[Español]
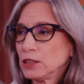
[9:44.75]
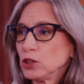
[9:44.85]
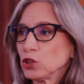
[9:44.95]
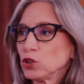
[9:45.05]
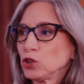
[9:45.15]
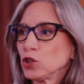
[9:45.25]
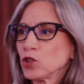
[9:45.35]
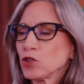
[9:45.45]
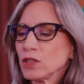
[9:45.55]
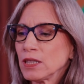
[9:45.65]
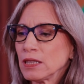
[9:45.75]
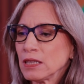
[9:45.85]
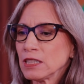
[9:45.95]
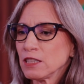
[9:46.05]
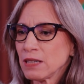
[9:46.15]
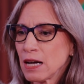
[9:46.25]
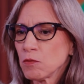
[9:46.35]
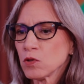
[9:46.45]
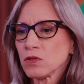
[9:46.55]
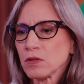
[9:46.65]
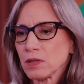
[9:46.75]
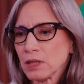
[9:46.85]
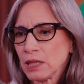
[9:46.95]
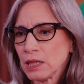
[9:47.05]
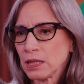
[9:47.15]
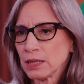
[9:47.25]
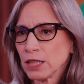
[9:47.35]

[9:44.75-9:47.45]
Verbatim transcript: Nosotros eh, llevamos eh,